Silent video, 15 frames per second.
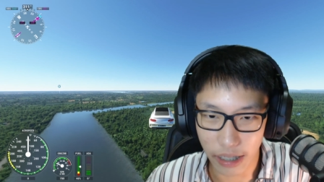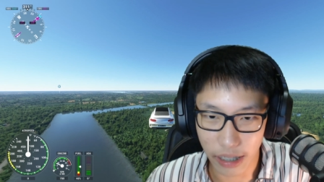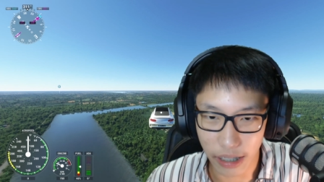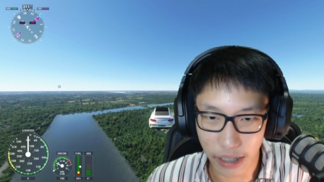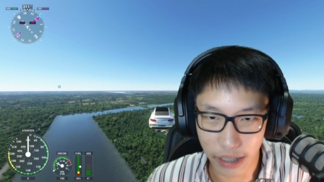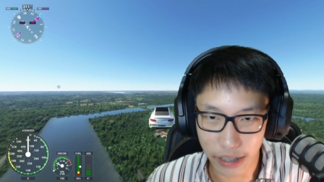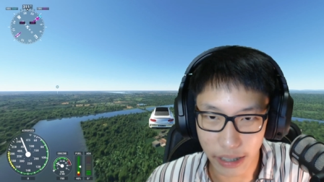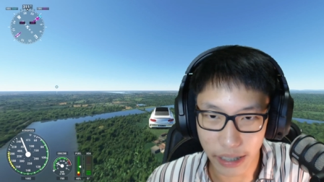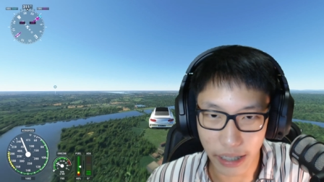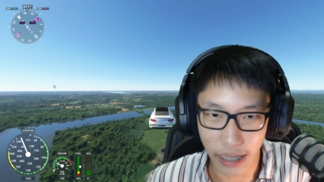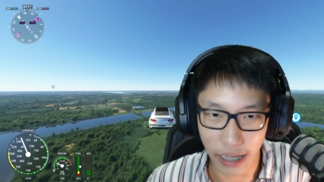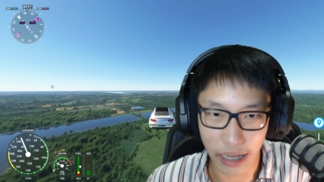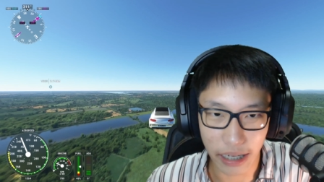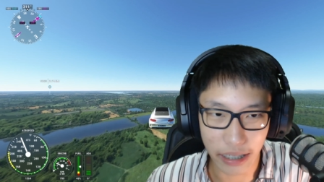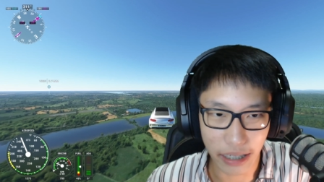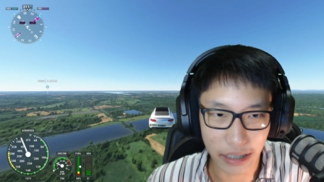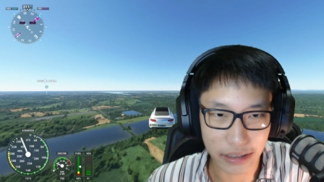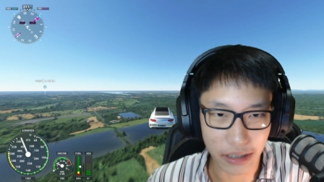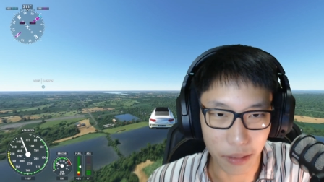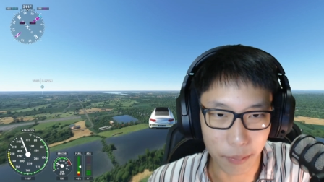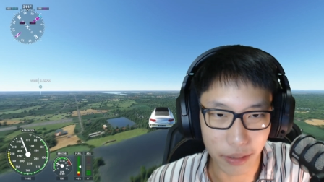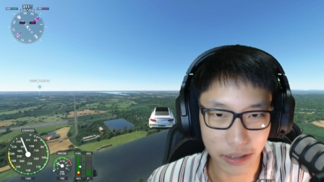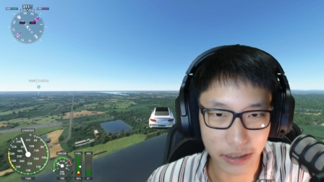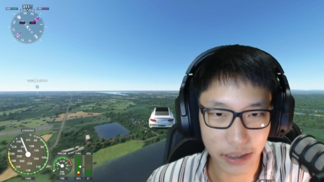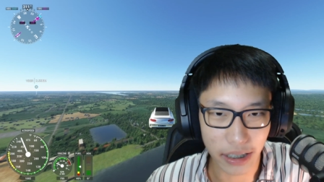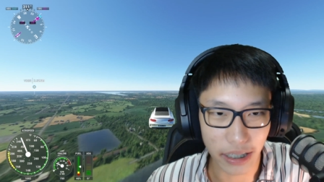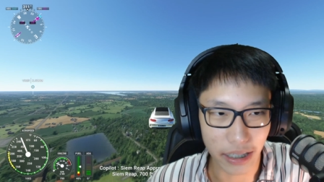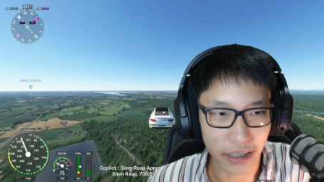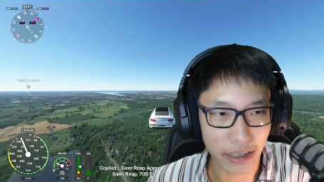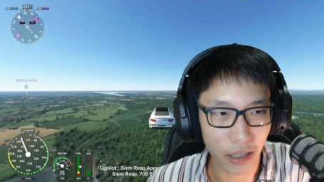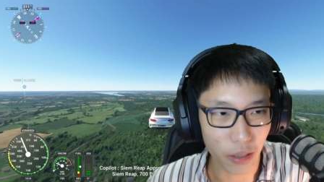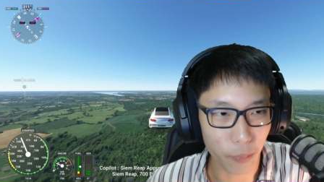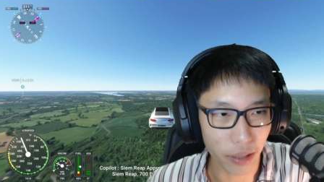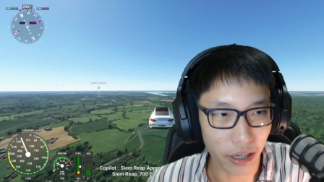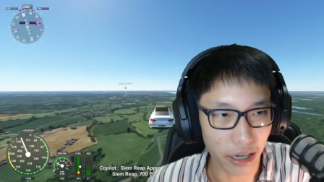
ไอ้นั่นอะอะไรนะสนามบินชื่ออะไรนะที่เรามา